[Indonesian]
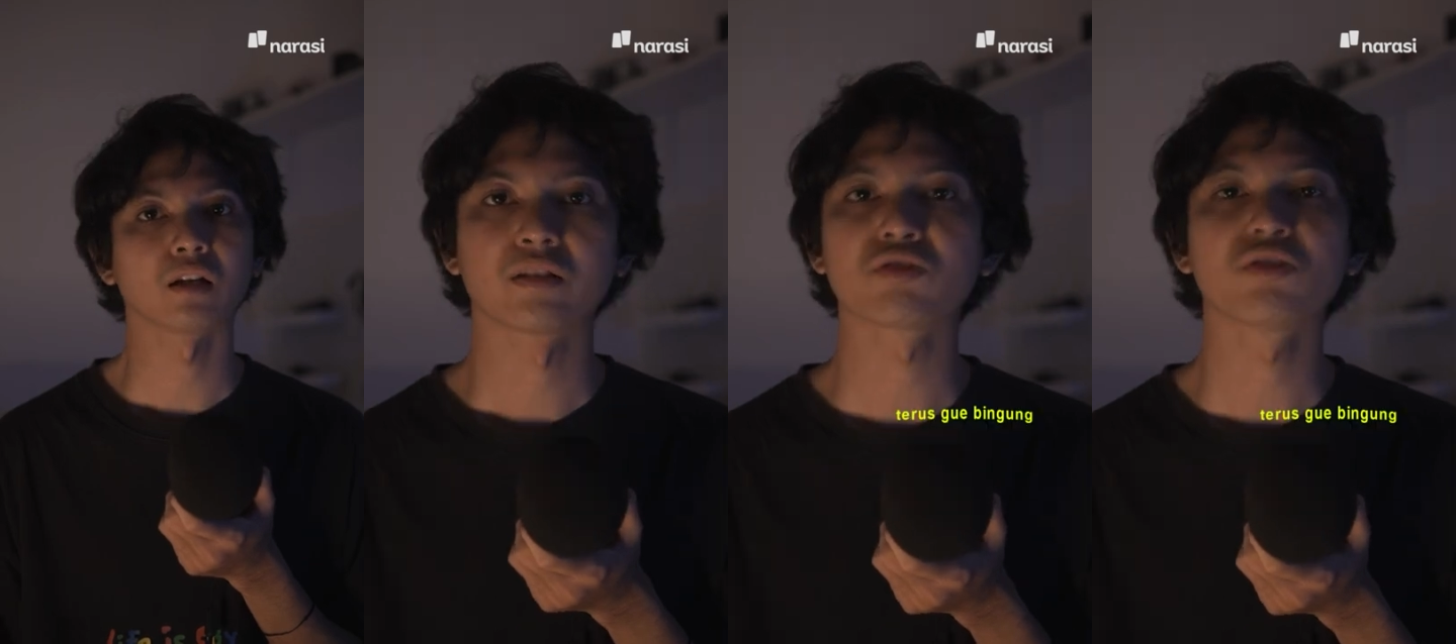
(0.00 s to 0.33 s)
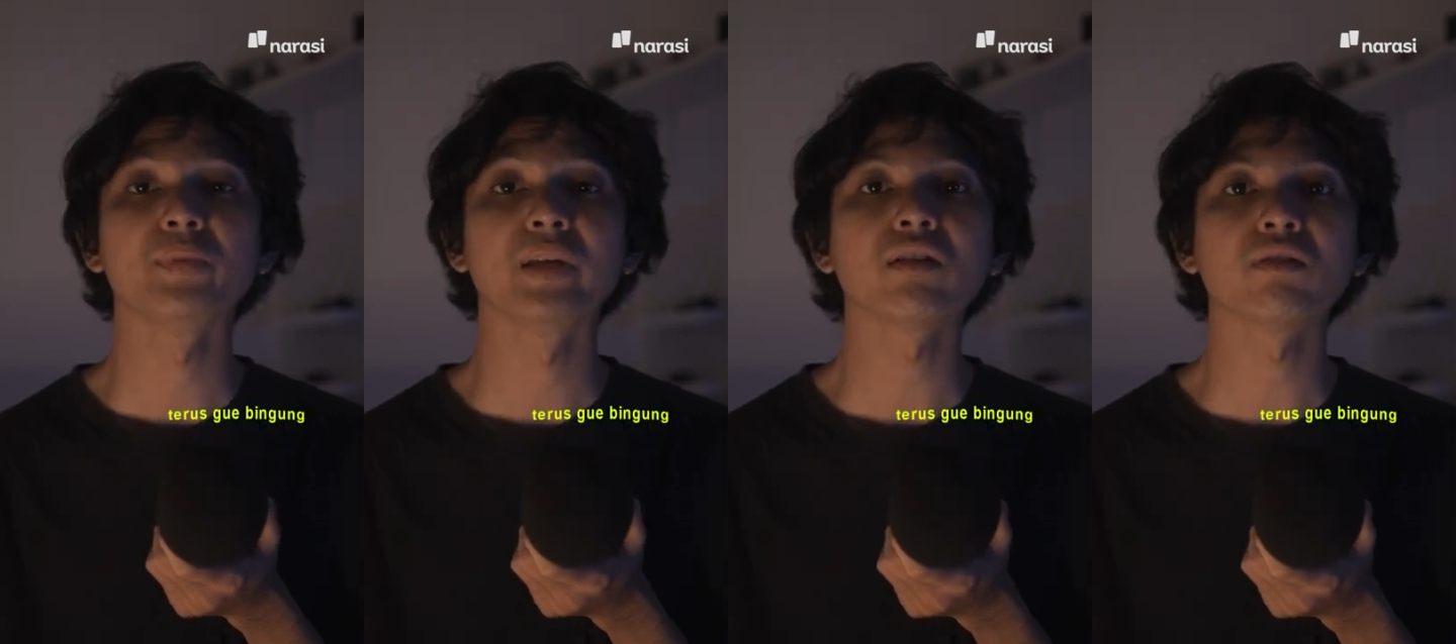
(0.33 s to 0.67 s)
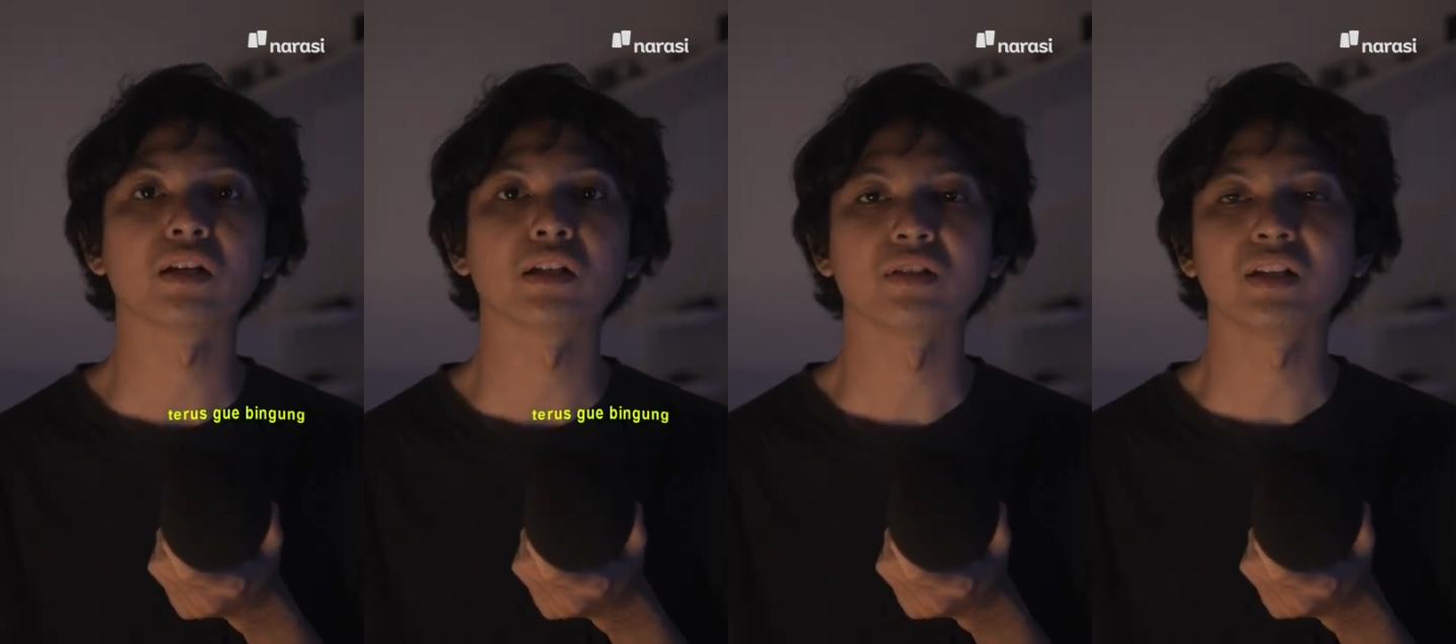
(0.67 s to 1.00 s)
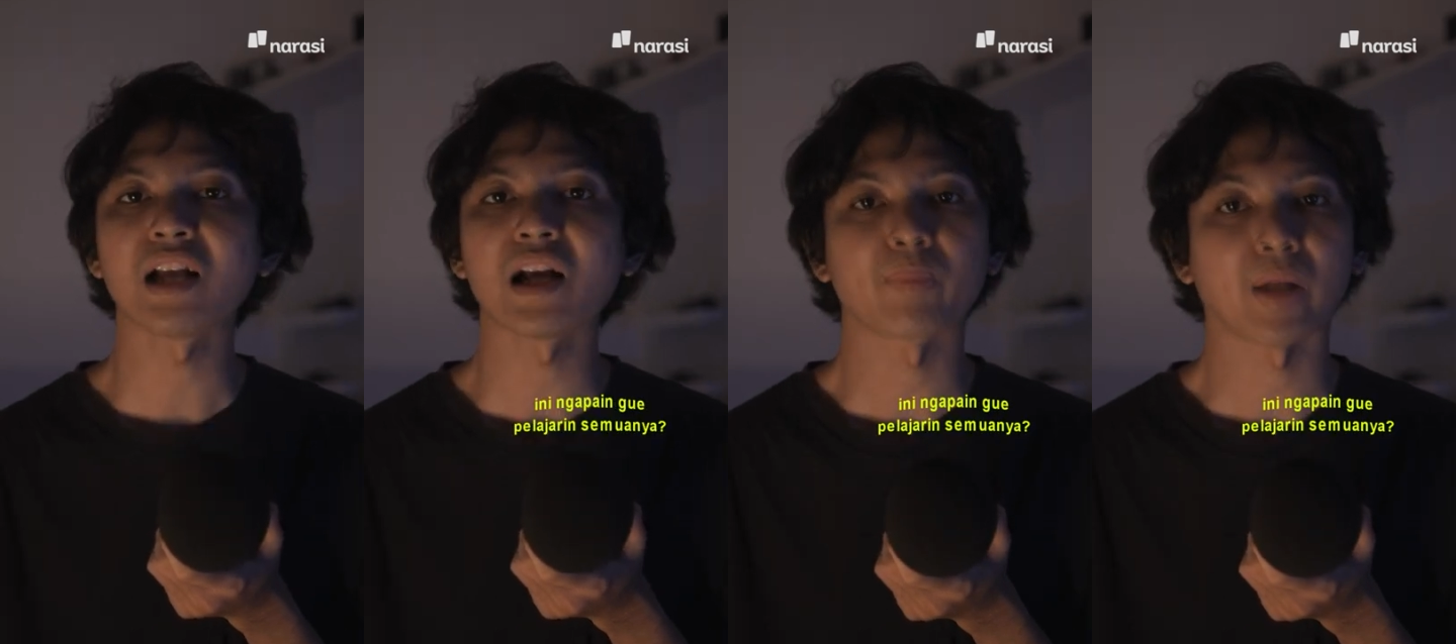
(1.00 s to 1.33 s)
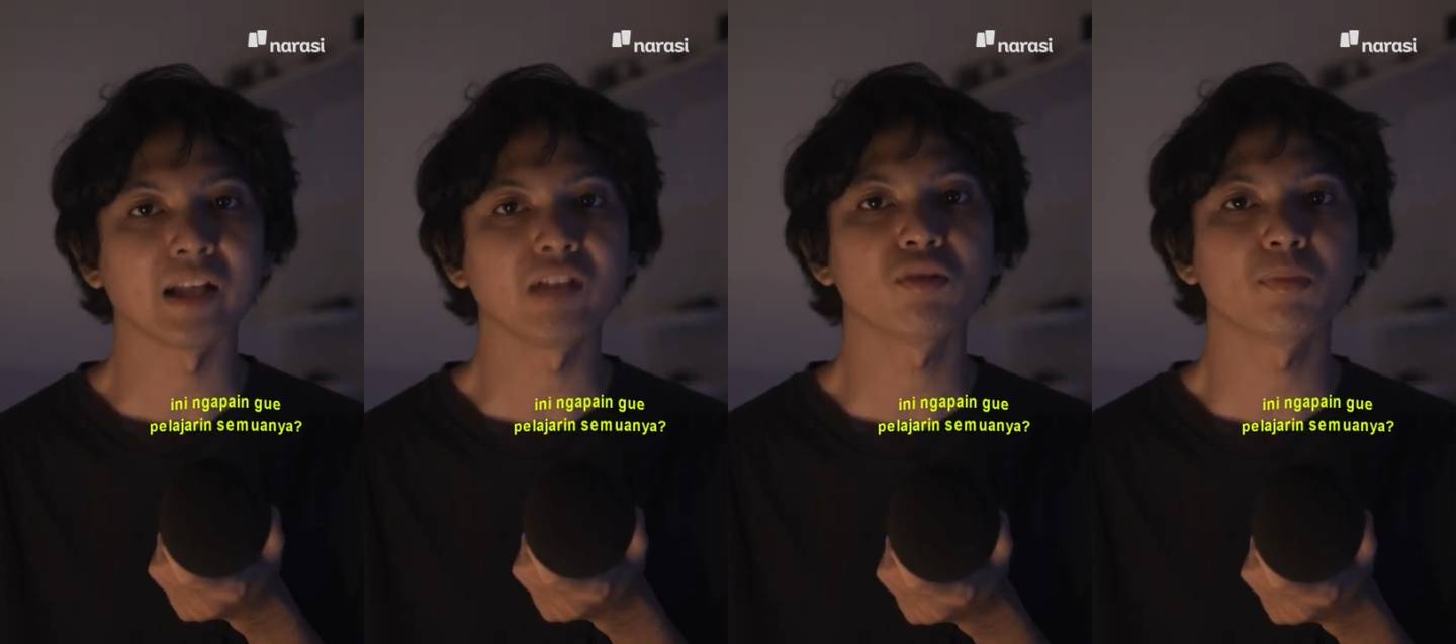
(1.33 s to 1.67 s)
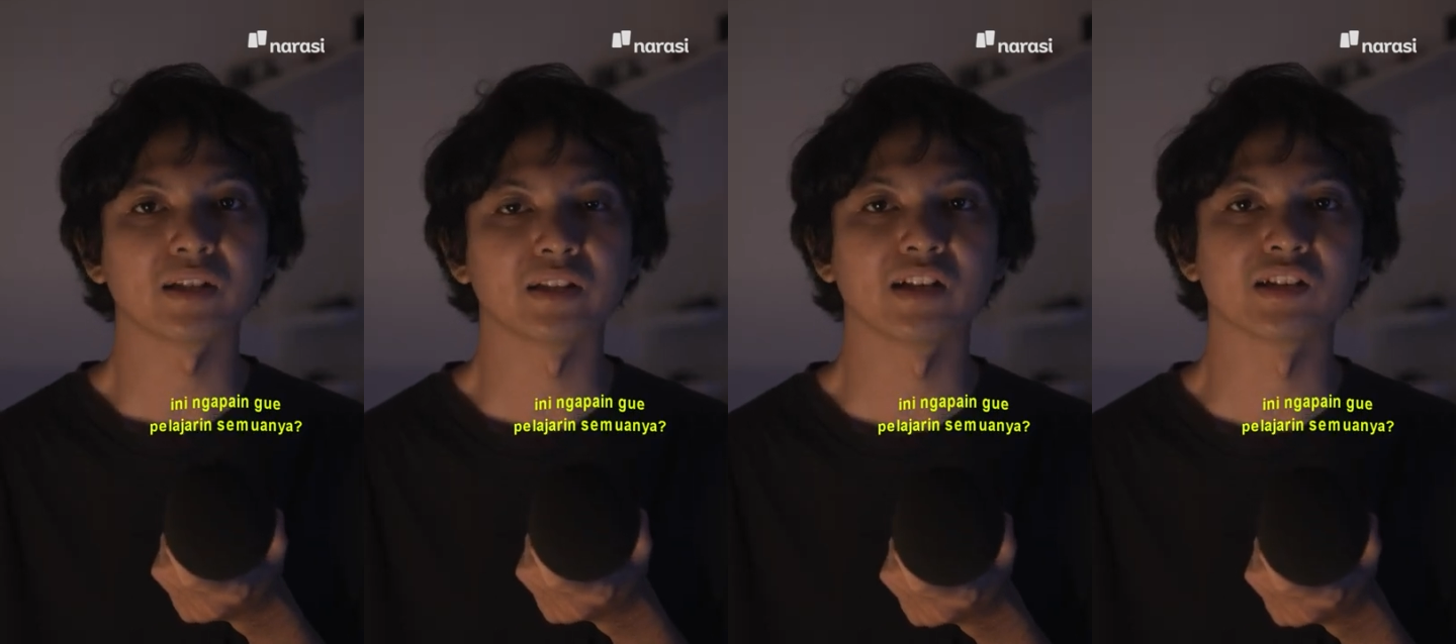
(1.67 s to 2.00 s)
Terus gue bingung gitu, ini ngapain gue
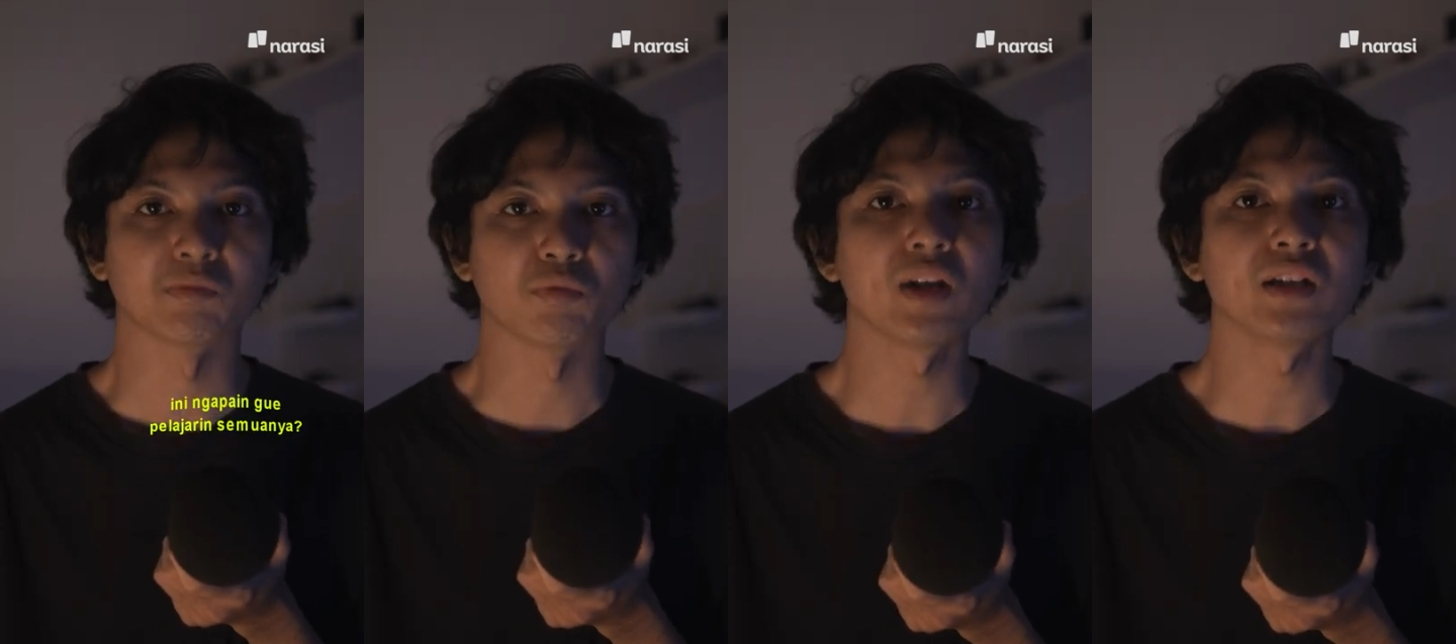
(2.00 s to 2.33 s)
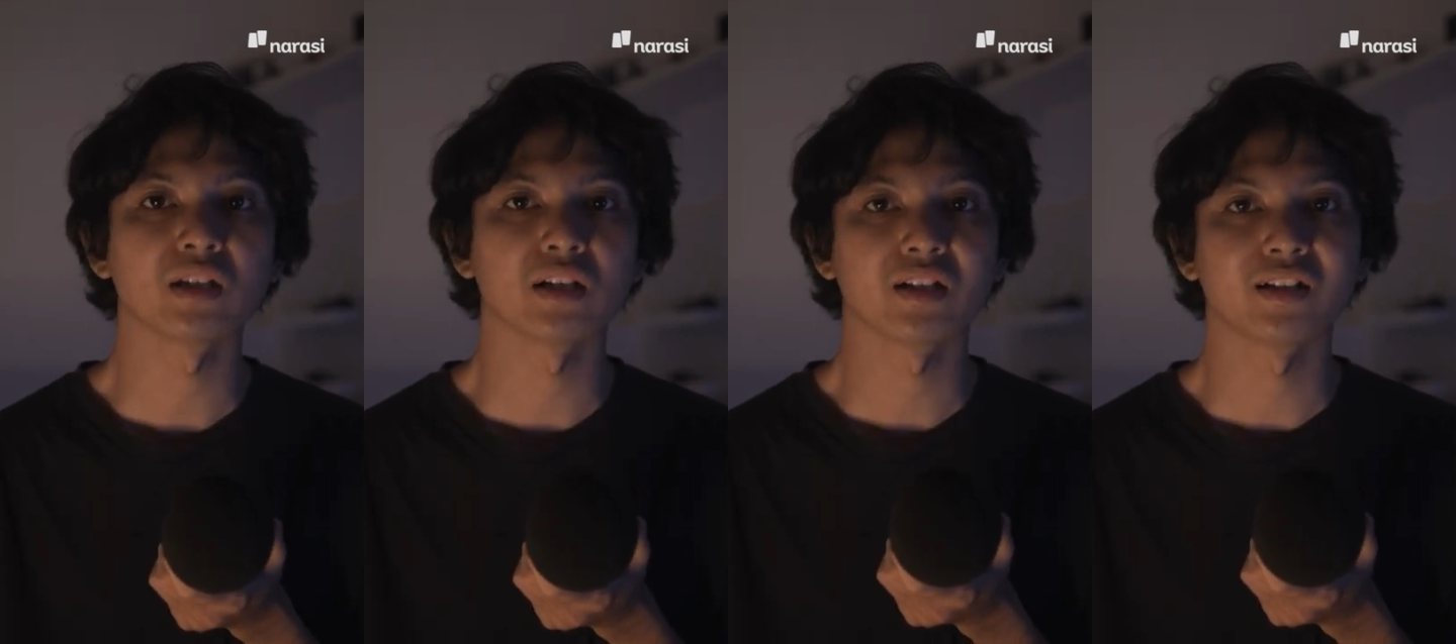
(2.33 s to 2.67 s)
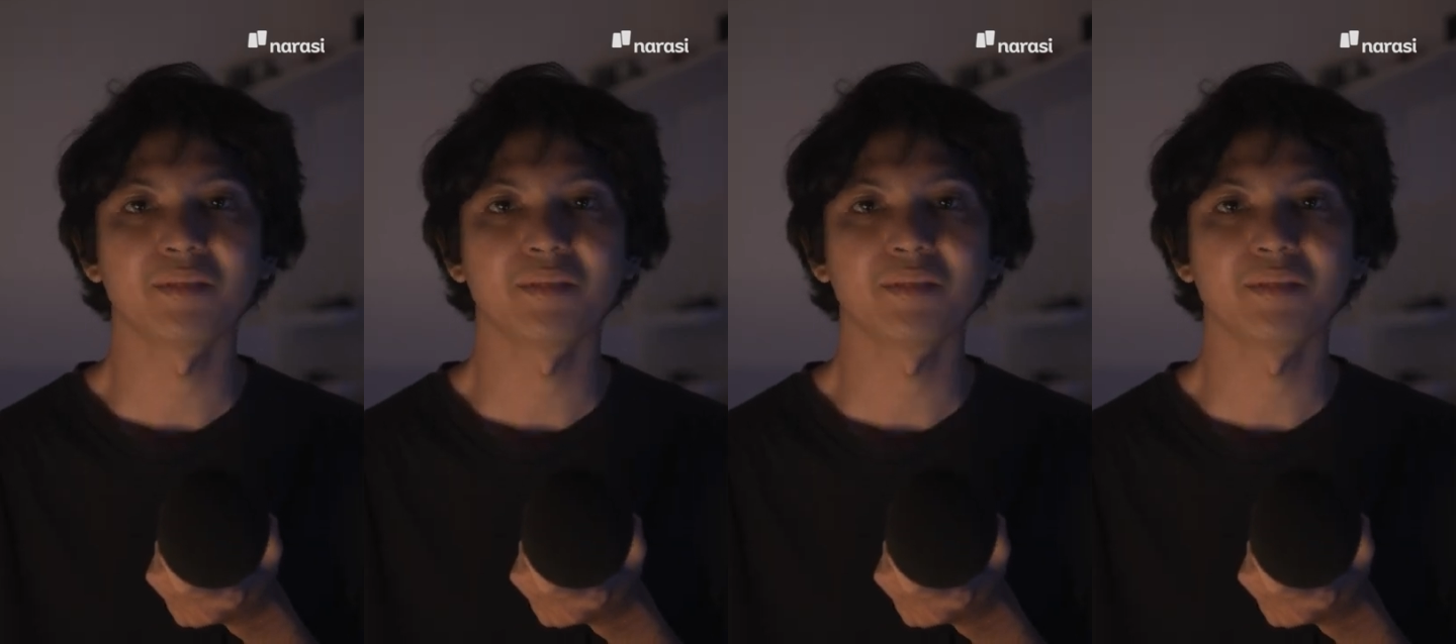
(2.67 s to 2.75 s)
pelajarin semuanya?